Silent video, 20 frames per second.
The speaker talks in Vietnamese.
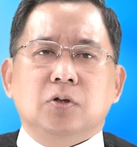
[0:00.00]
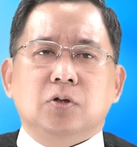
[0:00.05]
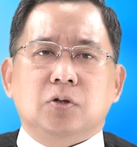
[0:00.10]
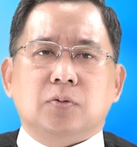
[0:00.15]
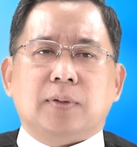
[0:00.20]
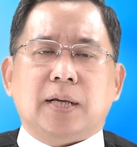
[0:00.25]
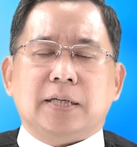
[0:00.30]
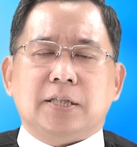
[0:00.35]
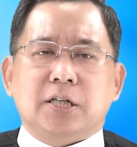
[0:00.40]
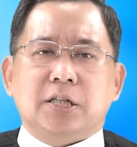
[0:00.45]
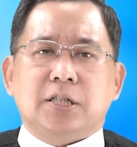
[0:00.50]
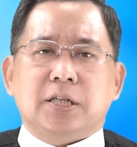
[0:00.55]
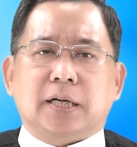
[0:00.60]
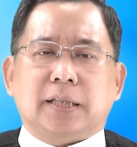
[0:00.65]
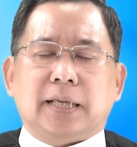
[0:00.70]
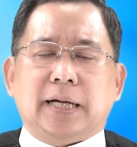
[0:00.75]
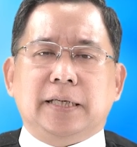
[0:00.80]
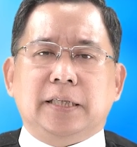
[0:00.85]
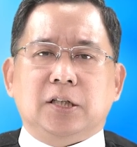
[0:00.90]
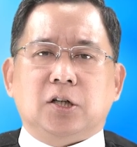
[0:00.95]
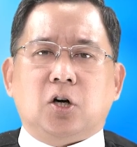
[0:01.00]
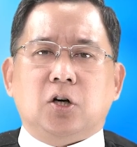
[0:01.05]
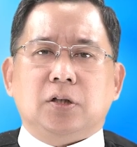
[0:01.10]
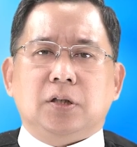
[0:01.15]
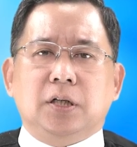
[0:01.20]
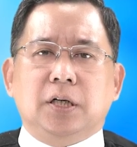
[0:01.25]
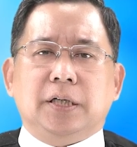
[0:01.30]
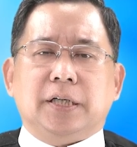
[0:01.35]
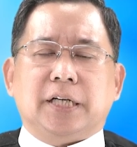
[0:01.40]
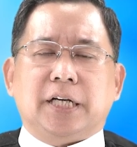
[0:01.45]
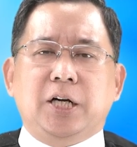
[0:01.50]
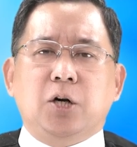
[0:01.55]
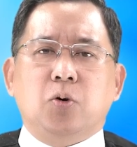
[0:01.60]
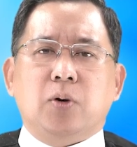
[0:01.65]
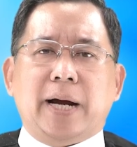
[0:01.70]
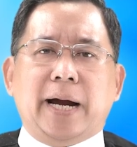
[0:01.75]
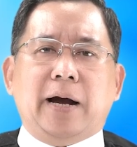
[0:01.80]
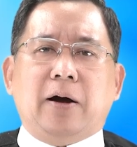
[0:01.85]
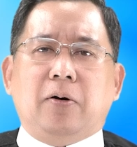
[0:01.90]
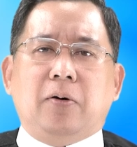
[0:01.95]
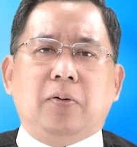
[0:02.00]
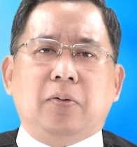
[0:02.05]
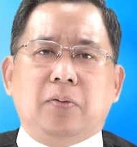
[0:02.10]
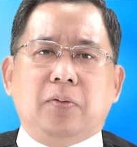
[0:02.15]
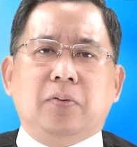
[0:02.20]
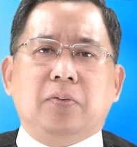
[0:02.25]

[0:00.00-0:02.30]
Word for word: chúng ta sẽ trở thành những con người kiêu ngạo